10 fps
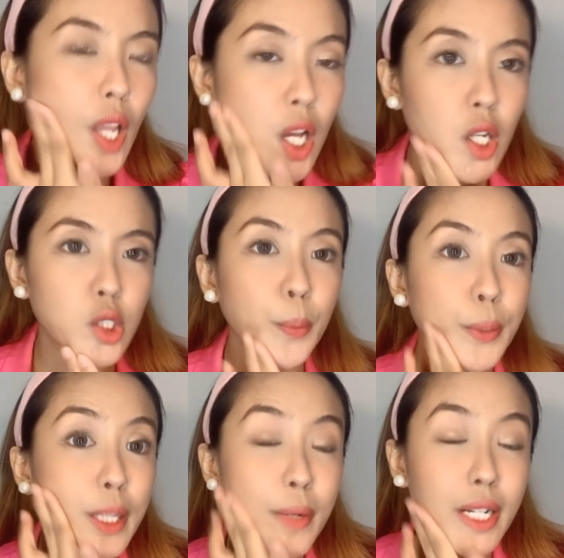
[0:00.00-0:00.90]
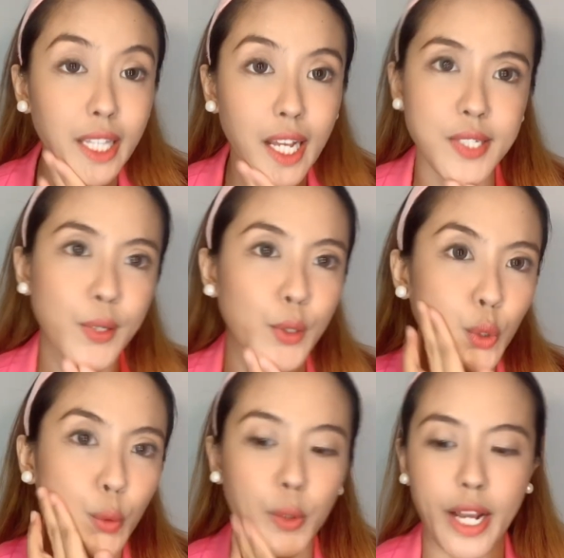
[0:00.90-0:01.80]
So, punta muna tayo sa
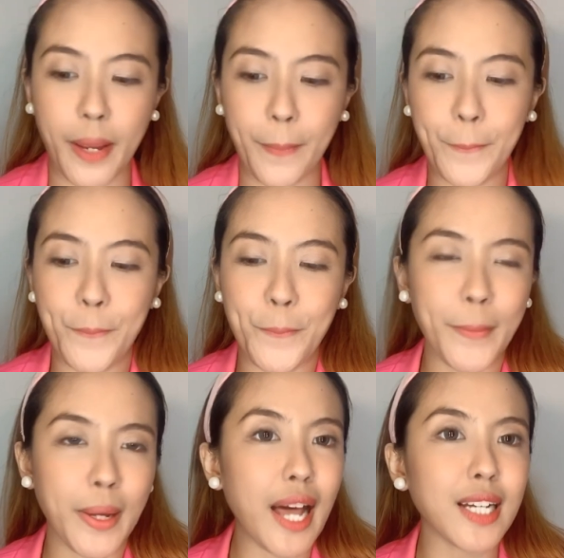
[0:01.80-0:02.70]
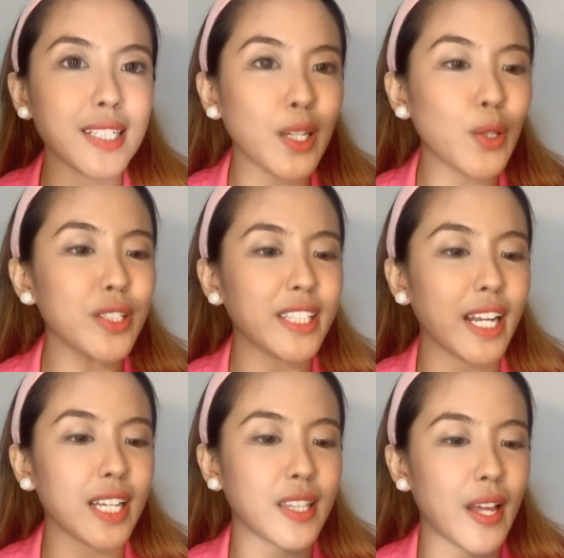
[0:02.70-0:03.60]
contouring. Ang isa kong
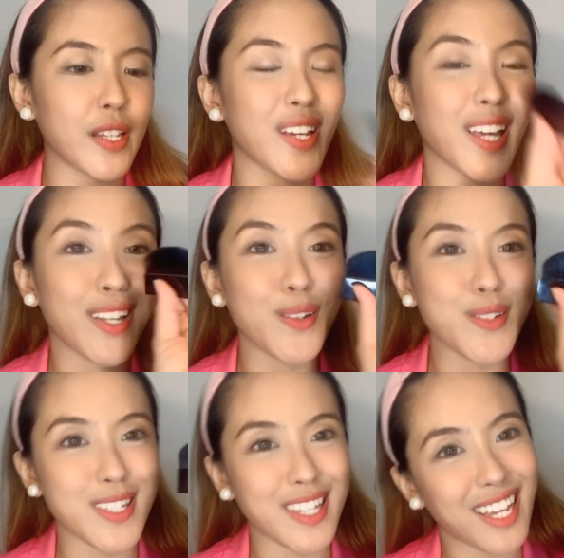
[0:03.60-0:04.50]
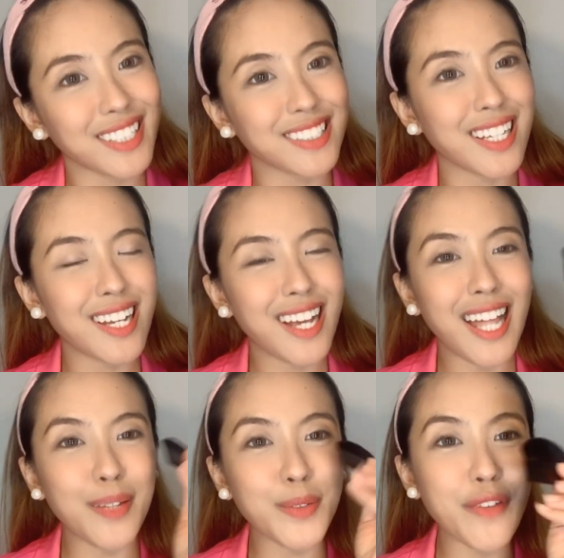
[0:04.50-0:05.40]
trick din, you can use this.
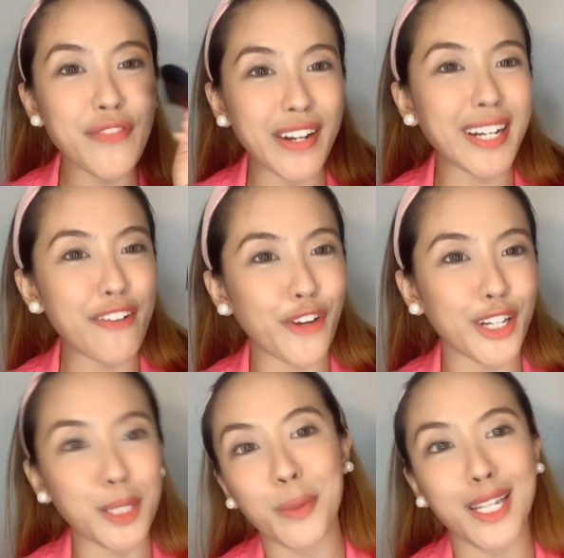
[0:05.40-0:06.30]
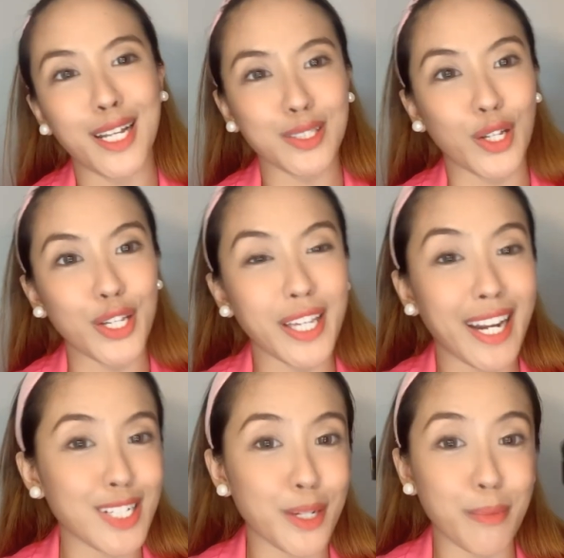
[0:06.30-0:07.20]
Alam niyo, very affordable lang to. You can
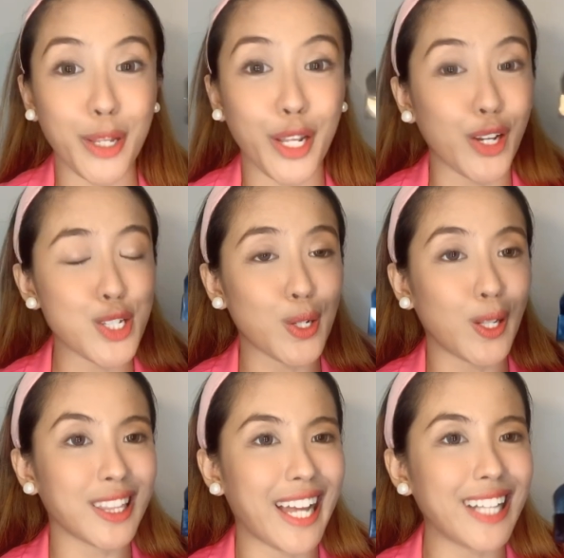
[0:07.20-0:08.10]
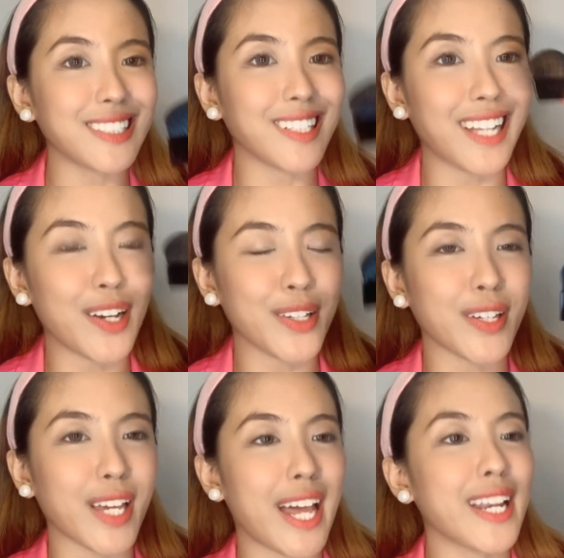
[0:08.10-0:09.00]
ask your beauty consultants on how you
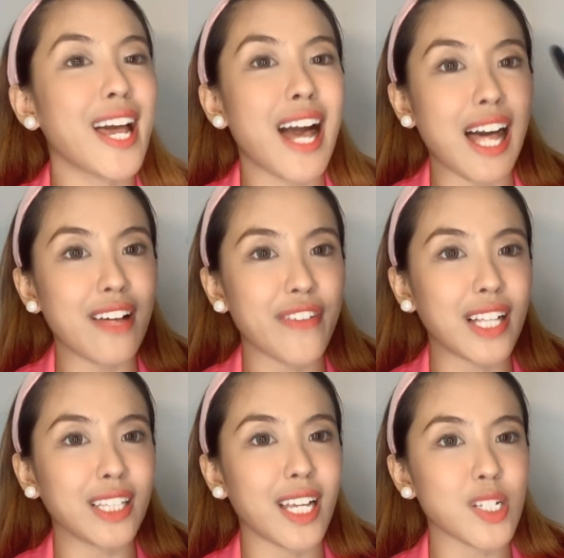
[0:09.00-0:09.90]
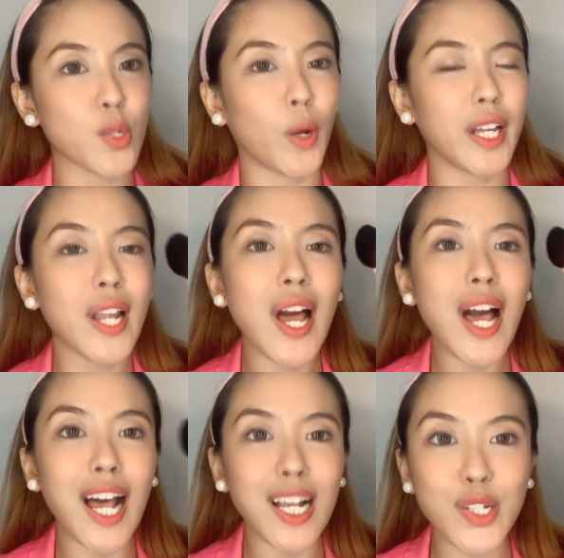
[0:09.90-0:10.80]
can avail this one
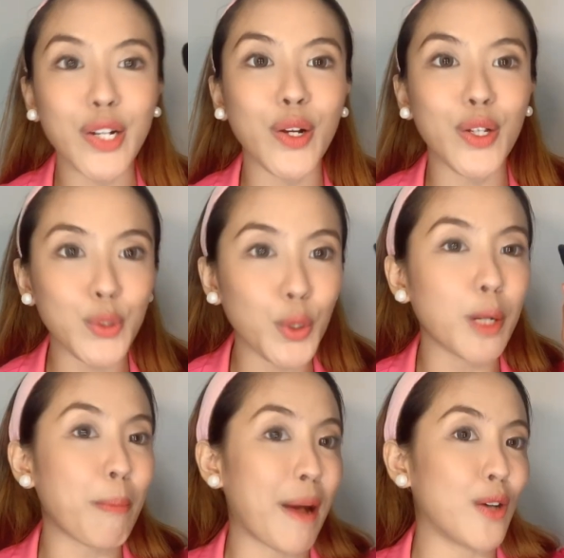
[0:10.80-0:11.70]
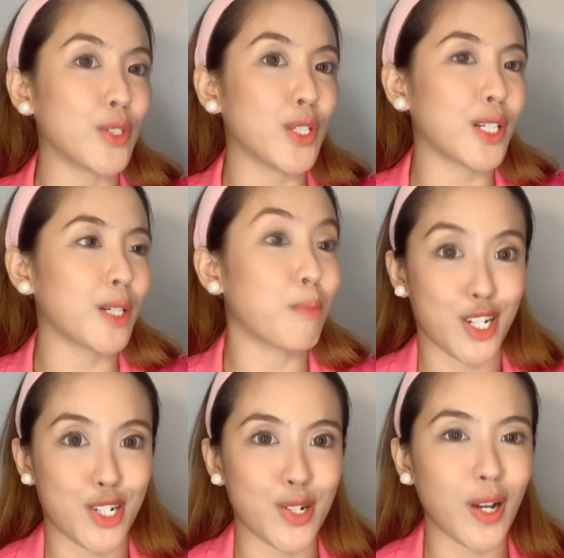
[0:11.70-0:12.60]
as your contour powder
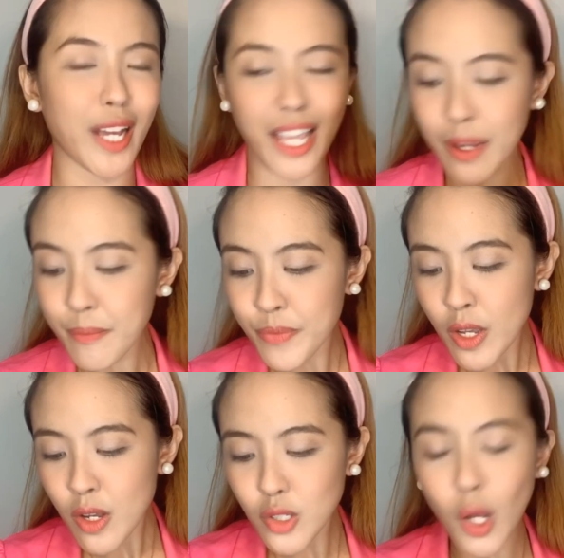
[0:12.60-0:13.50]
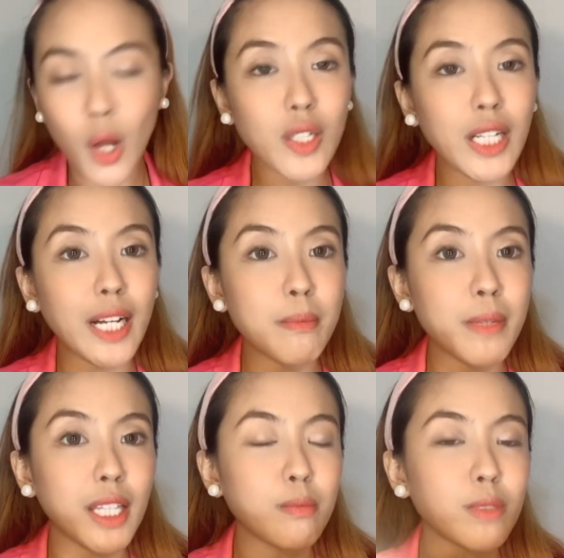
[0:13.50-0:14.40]
brush. Okay? So,
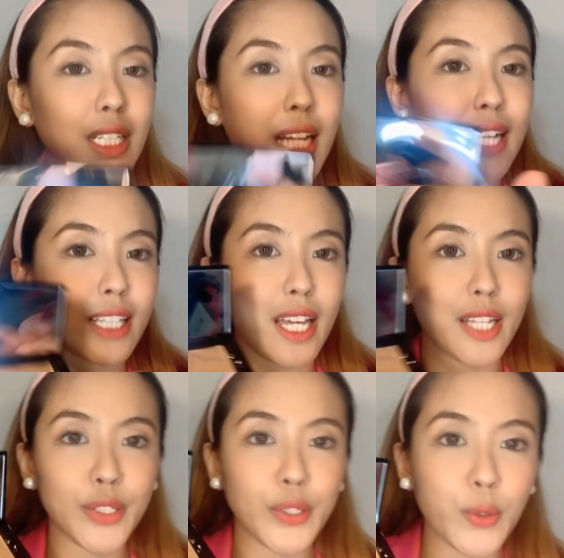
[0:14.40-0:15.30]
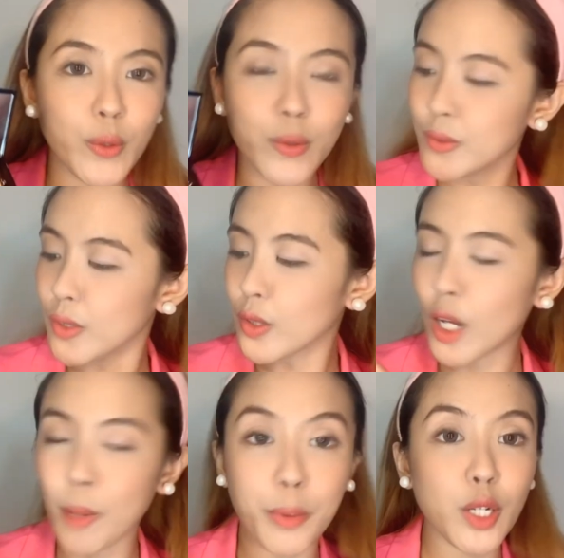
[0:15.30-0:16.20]
gagamitin muna natin yung
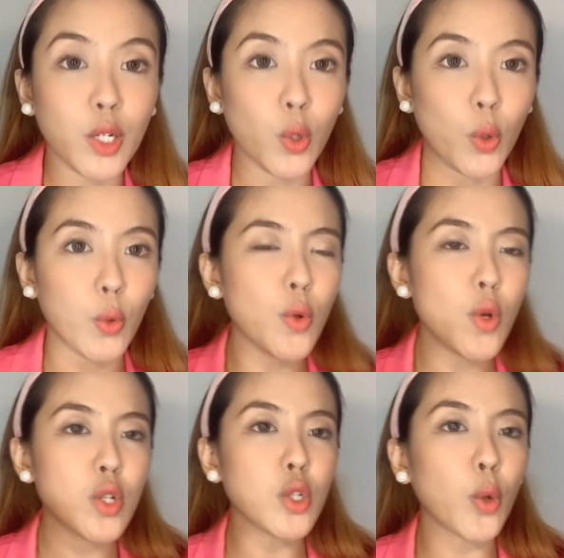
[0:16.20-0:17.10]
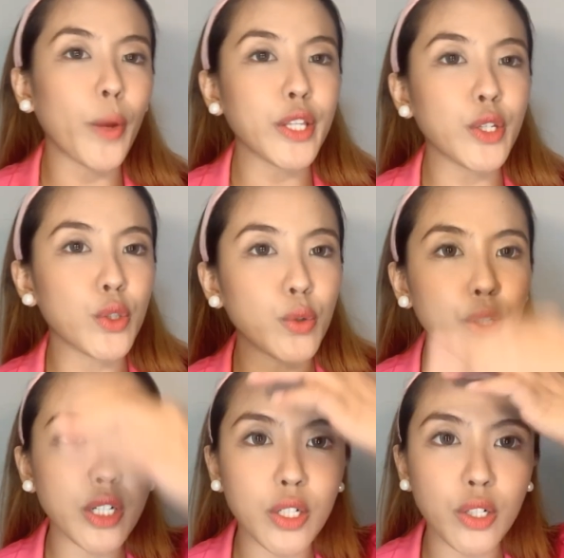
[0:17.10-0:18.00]
copper glow. So, when you do
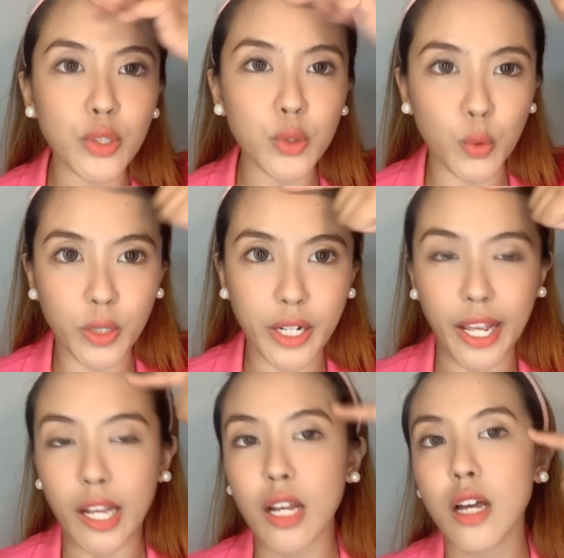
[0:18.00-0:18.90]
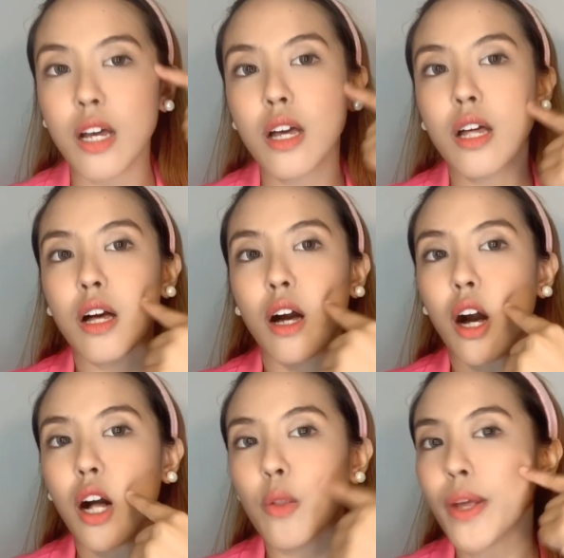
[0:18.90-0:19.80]
your contouring,
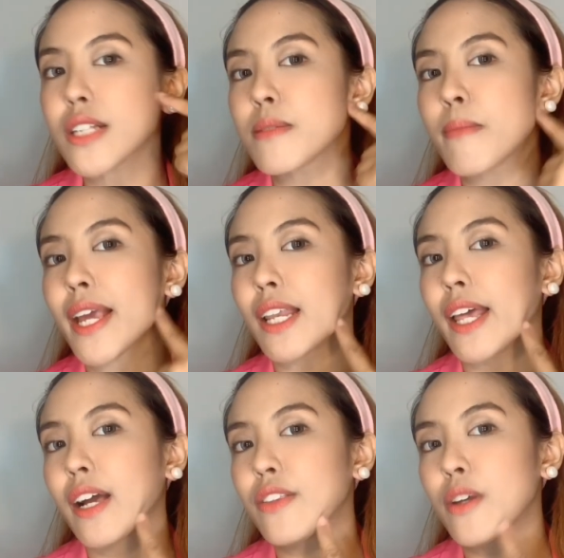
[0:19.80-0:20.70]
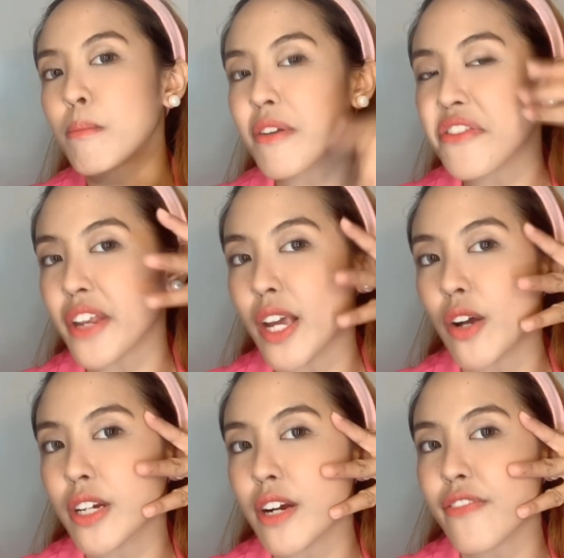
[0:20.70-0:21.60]
always make like a number 3 on
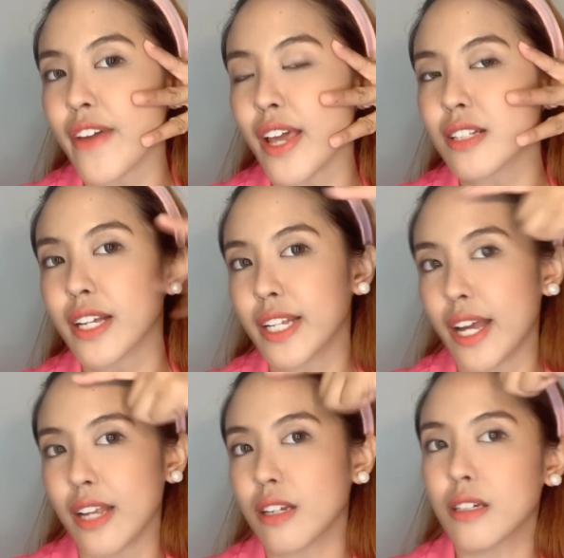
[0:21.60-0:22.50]
your face, ganyan.